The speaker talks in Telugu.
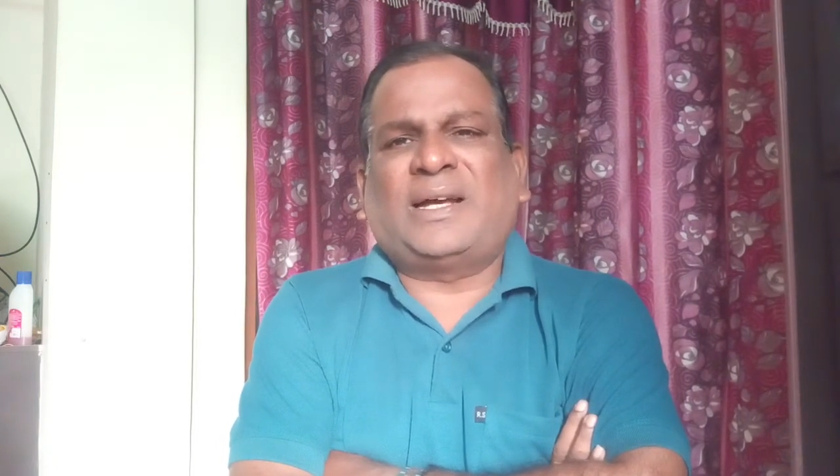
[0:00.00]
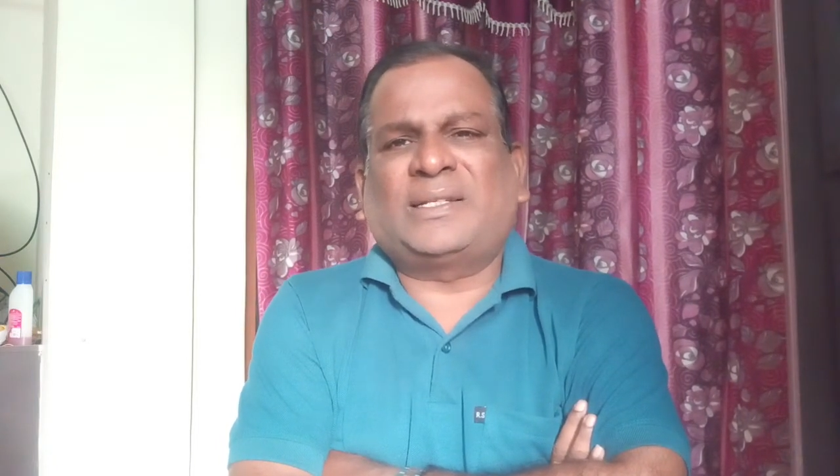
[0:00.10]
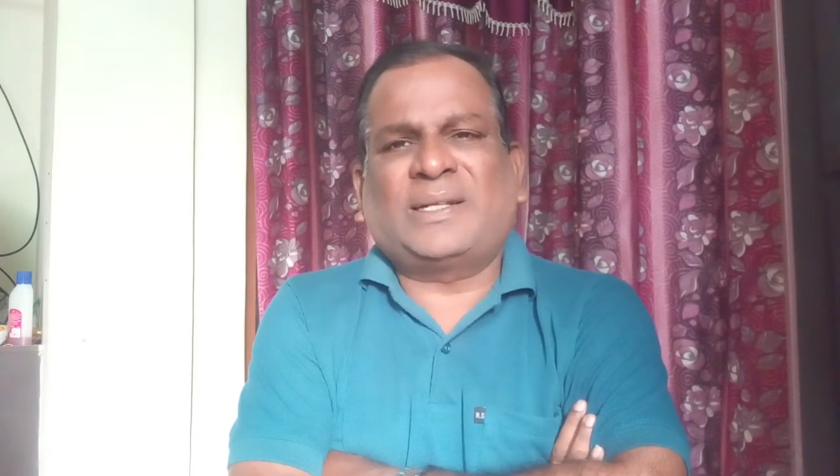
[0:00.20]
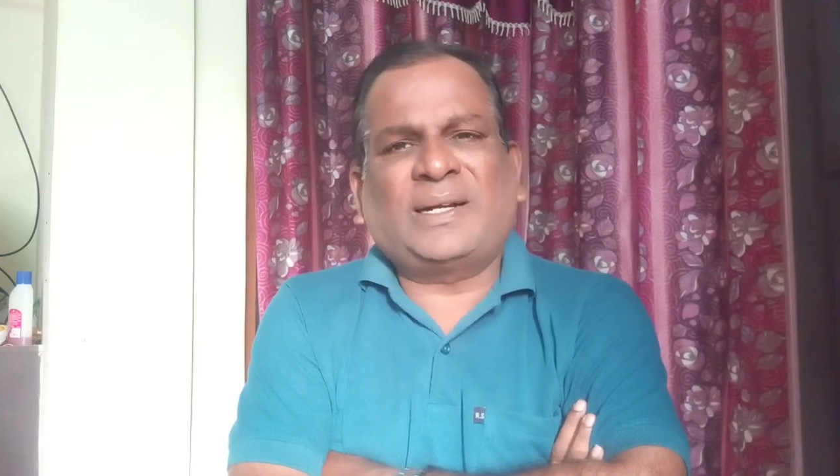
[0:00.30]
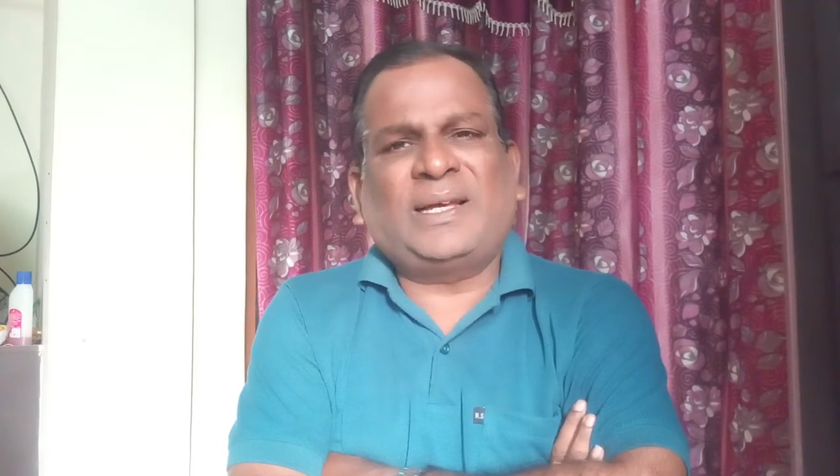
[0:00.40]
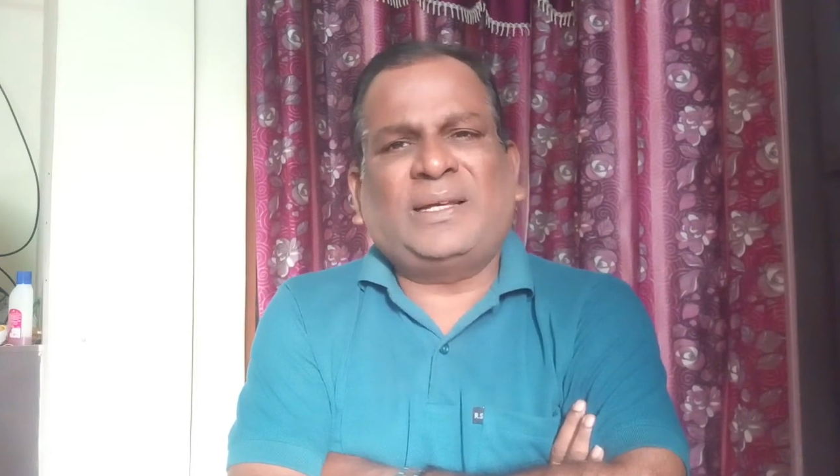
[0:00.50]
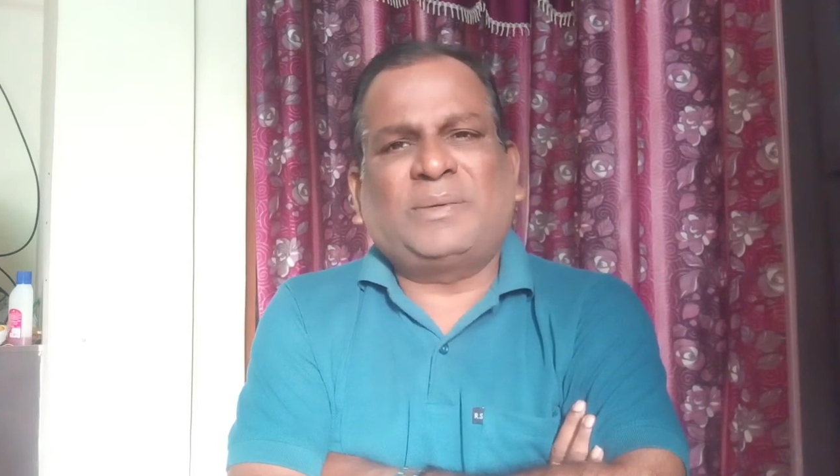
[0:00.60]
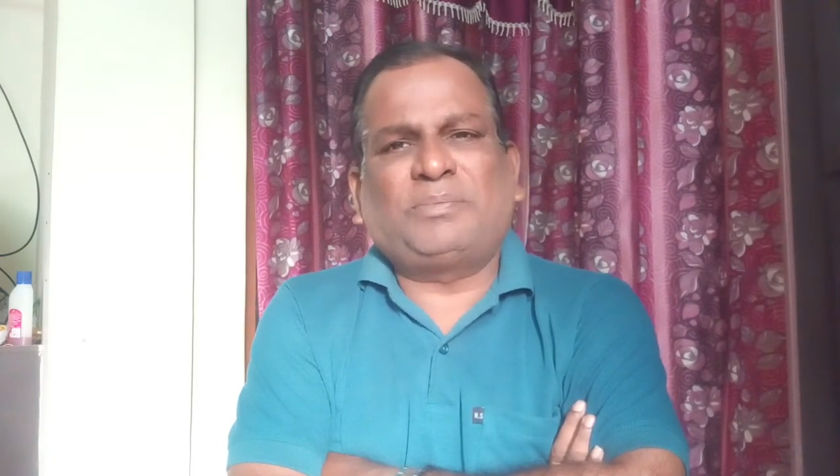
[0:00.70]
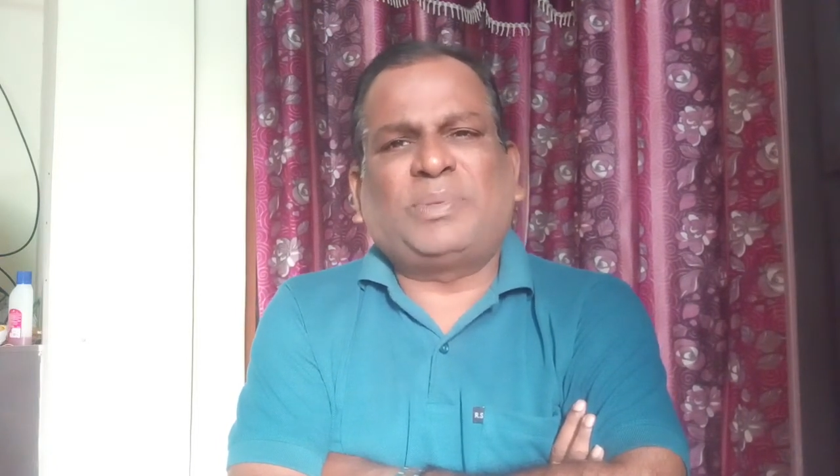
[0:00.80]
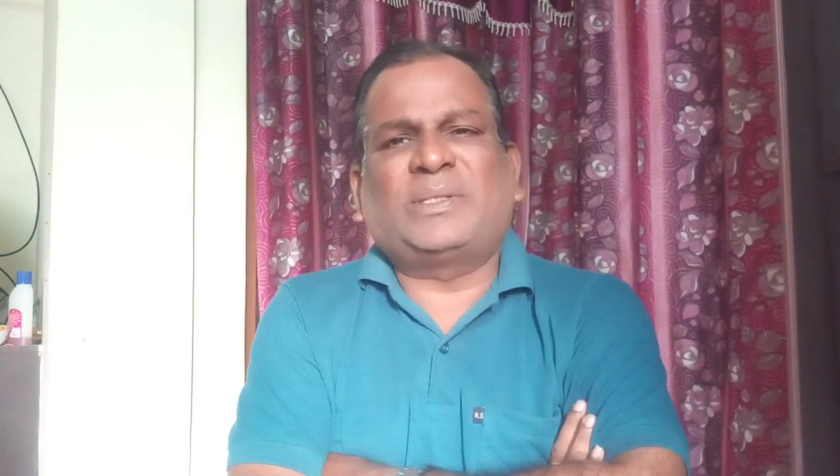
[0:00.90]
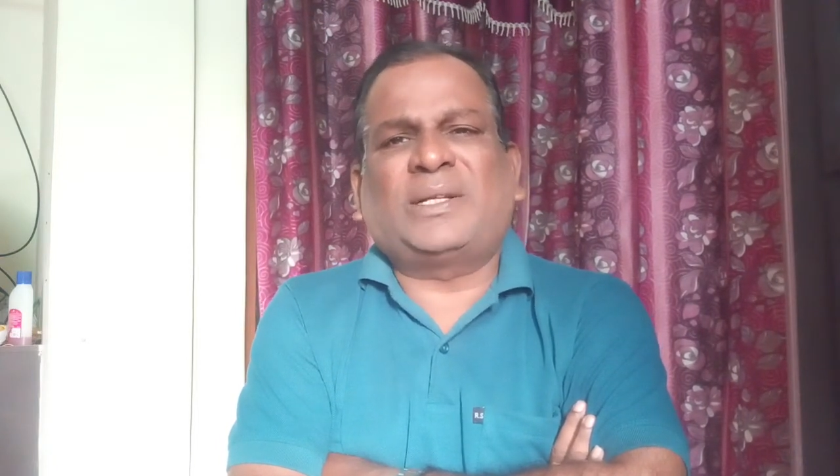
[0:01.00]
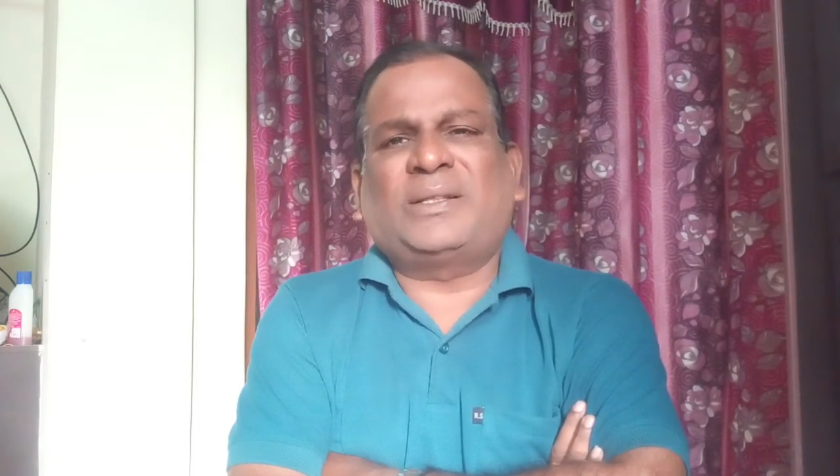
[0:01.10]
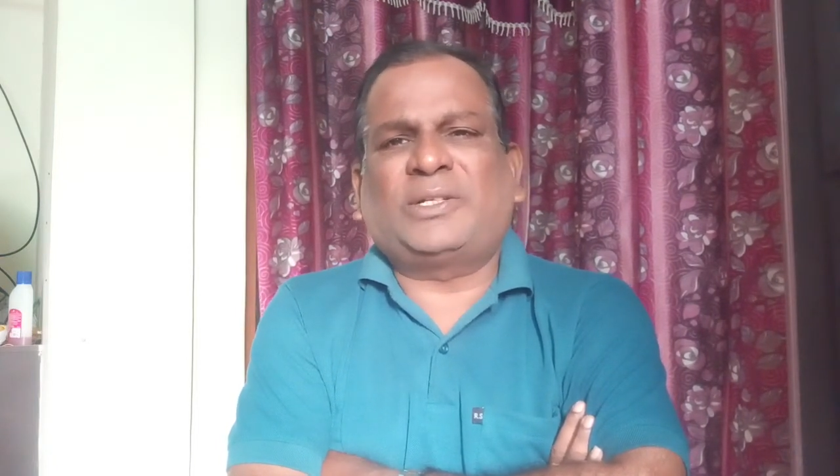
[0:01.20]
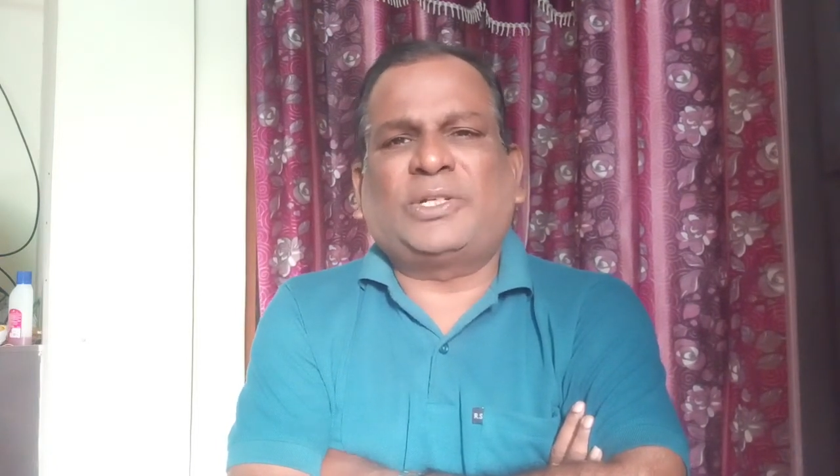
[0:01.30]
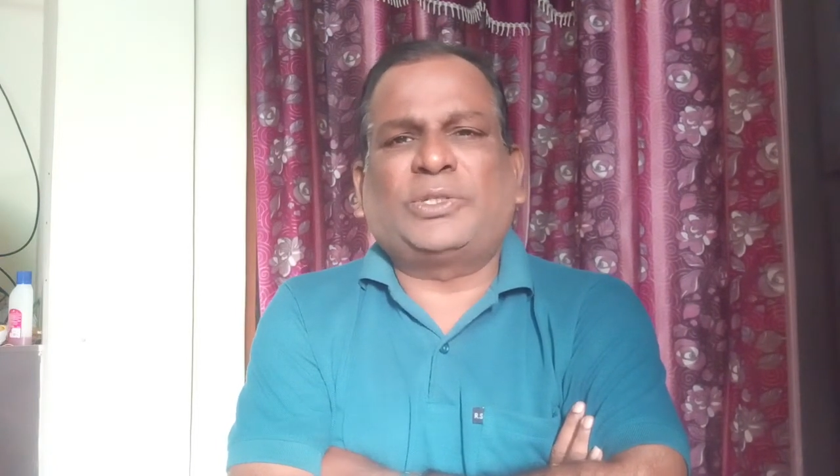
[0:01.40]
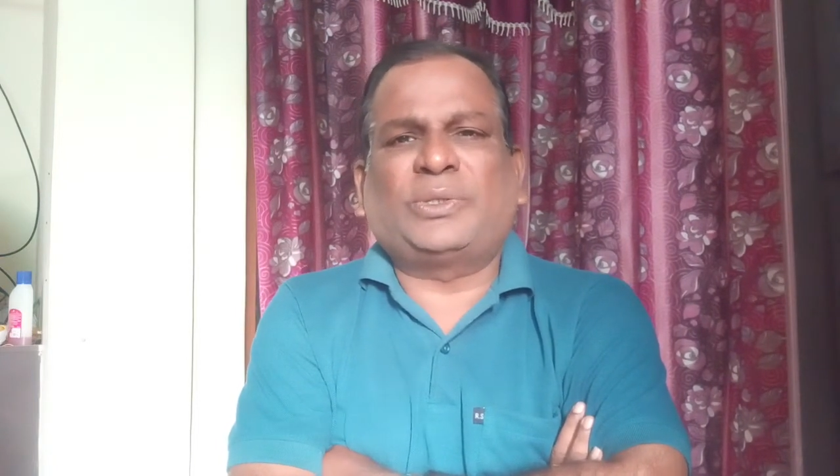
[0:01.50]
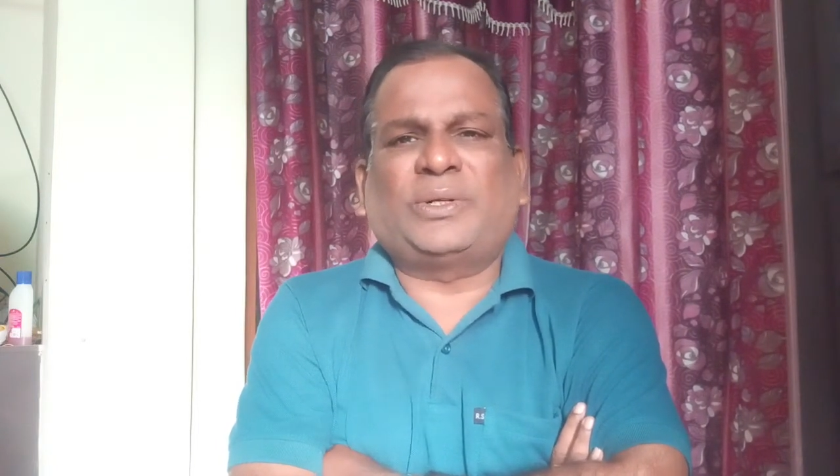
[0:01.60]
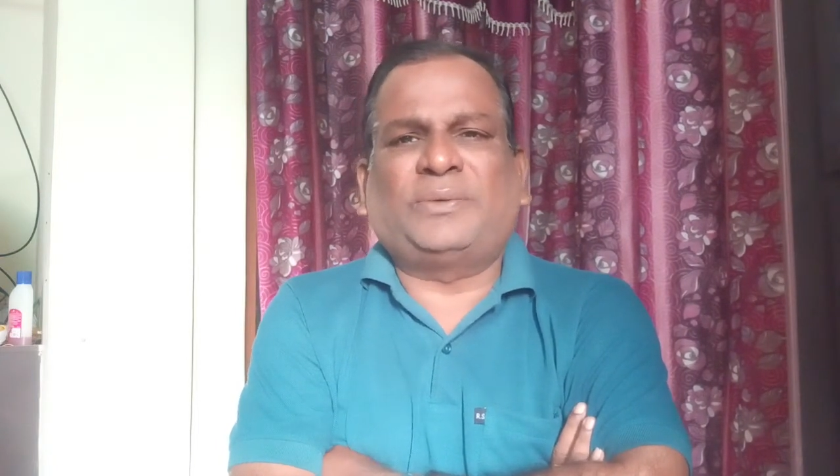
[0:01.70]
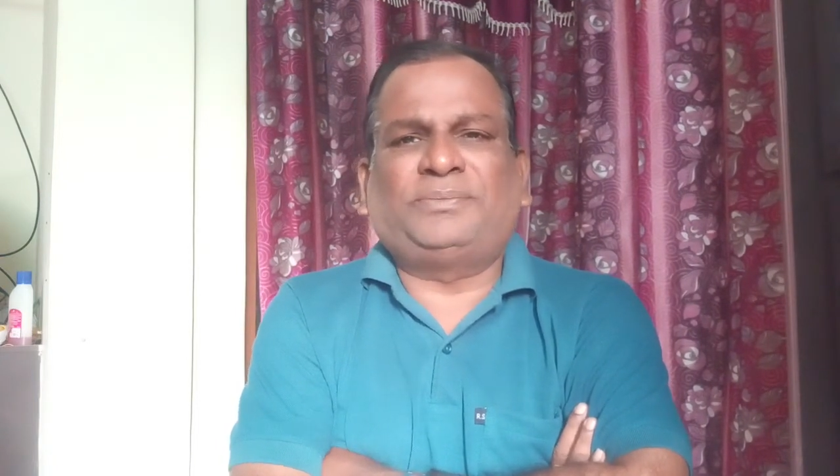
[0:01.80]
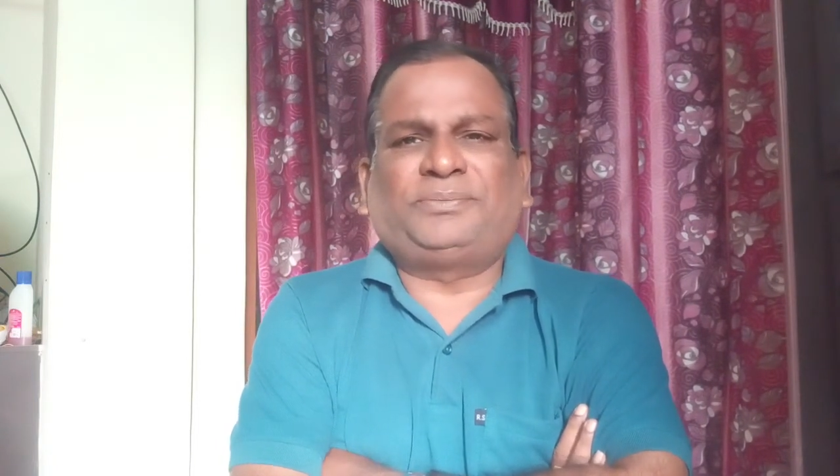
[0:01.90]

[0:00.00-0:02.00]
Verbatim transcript: ఆచరణ పిసరంత చేస్తున్నాం